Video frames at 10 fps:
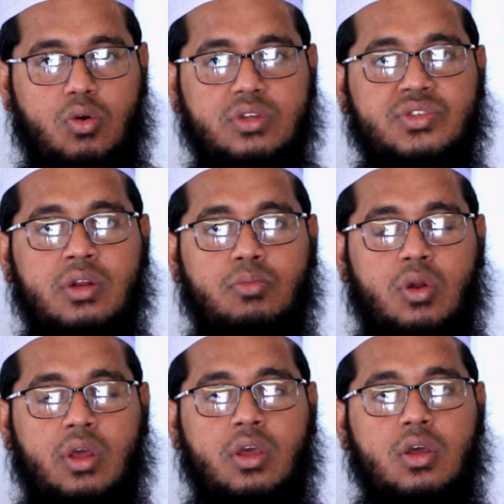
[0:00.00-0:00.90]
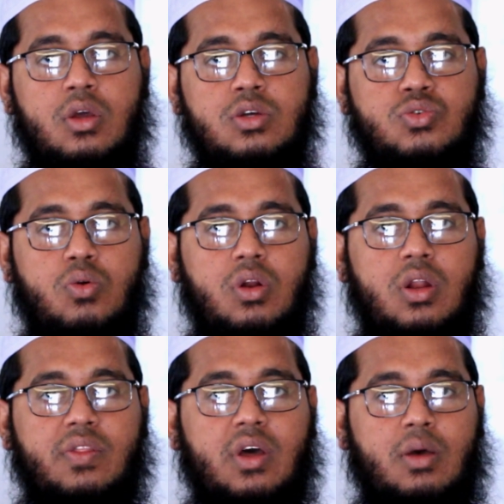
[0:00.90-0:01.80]
করেছেন বলে
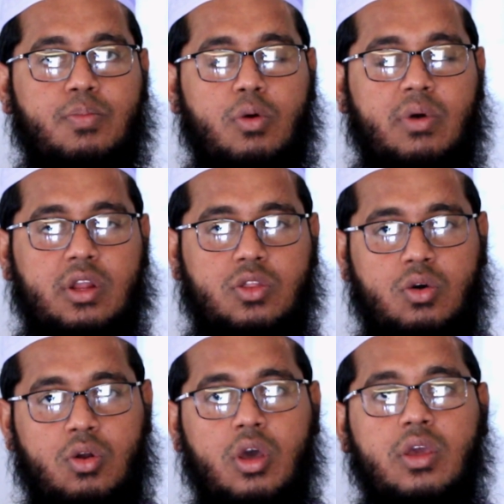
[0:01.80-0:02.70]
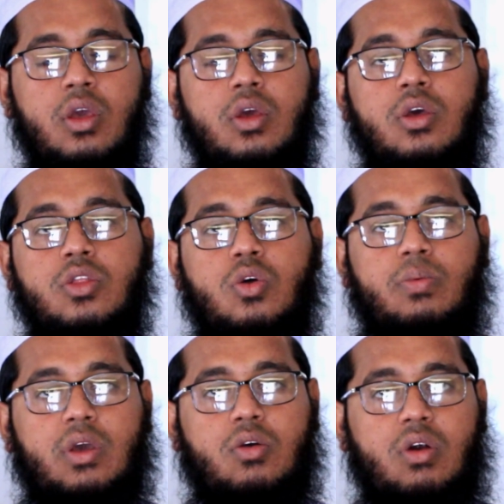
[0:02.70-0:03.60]
সন্না দ্বারা প্রমাণিত নয়
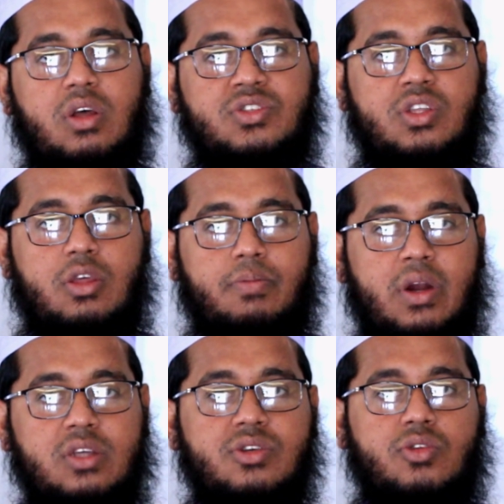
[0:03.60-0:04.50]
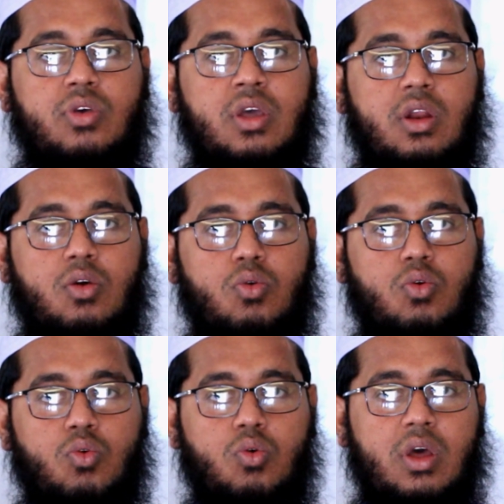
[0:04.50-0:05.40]
তবে করা যেতে পারে যেহেতু এখানে কোনো
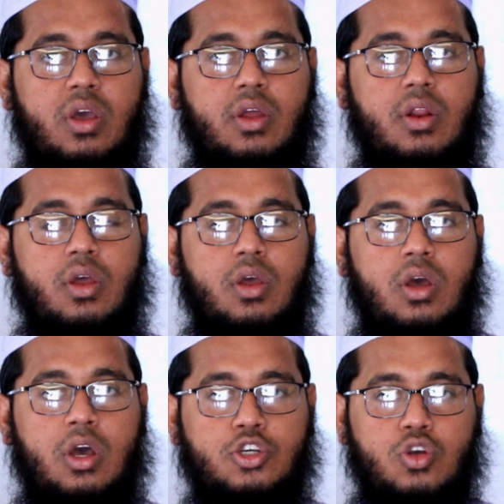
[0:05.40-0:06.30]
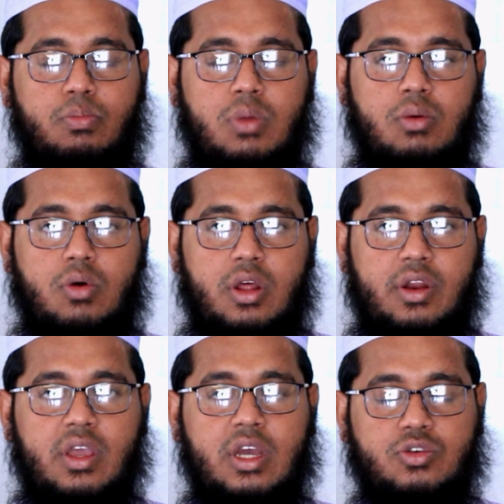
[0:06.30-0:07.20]
গুনাহের সম্ভাবনা
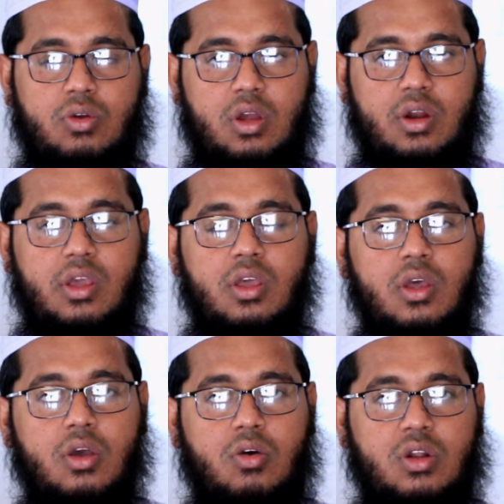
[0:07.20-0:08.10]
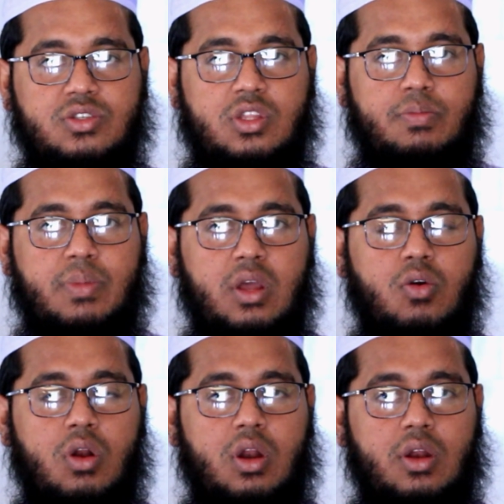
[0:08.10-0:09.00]
নেই আশঙ্কা নেই করা যেতে পারে
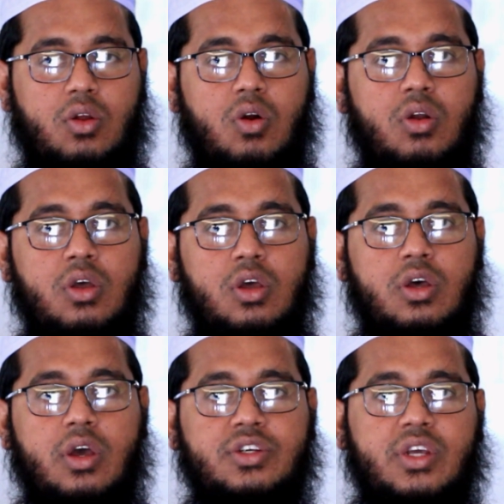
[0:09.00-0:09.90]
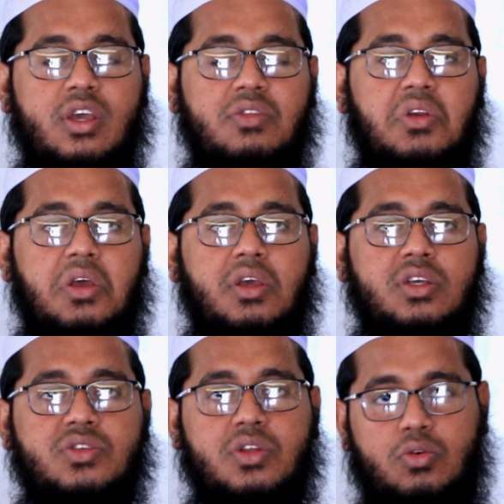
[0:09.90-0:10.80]
কল্যাণকর সেক্ষেত্রে
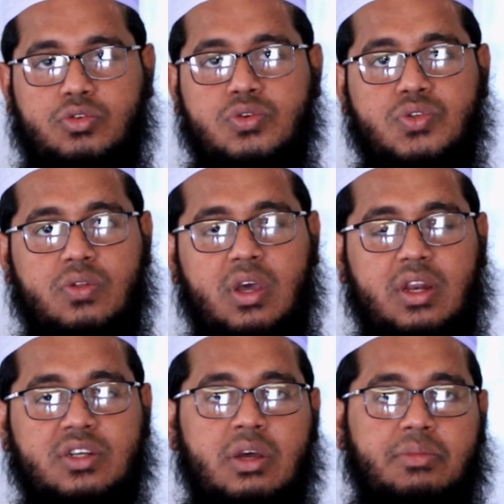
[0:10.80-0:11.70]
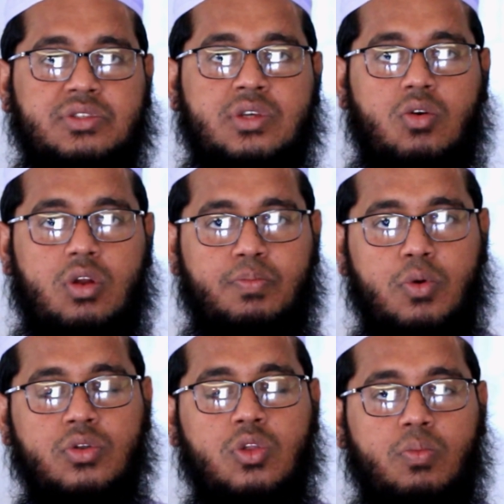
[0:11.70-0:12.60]
স্ত্রী অসুস্থ থাকলে স্বামী ইচ্ছে করলে
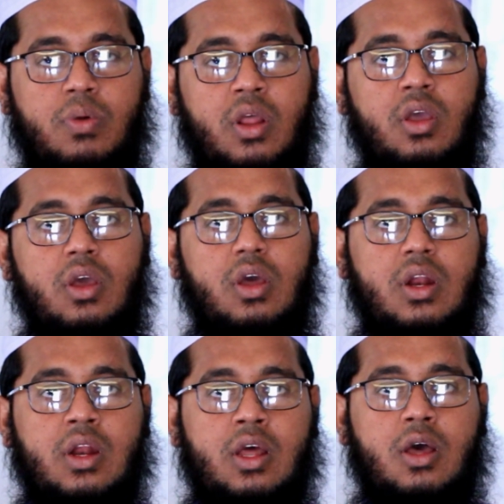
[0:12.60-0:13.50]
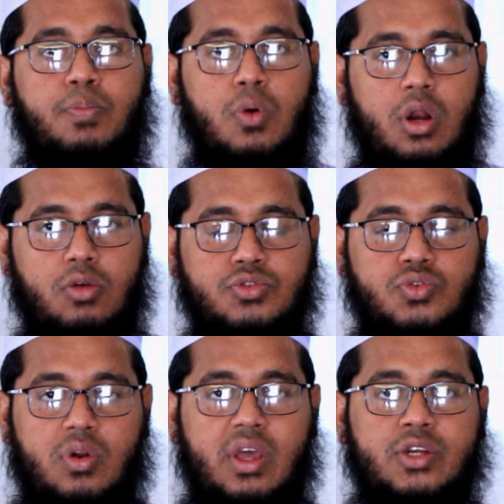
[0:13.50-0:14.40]
পড়তেও পারে না পড়লেও
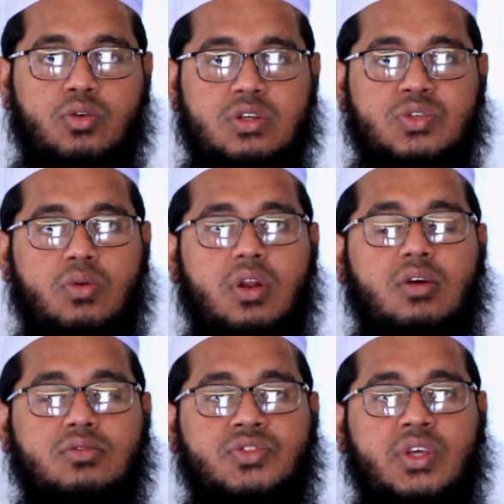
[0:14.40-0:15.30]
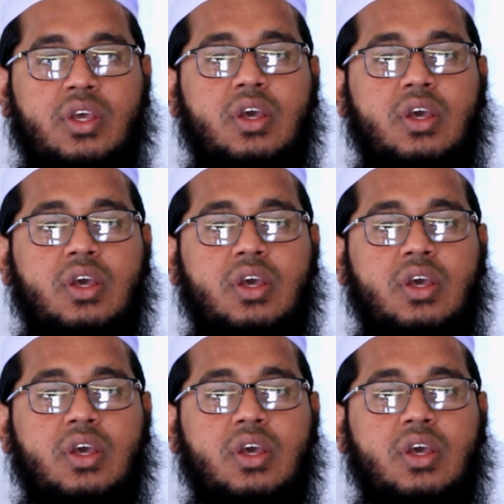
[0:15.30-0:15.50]
চলে আসলে সন্না হচ্ছে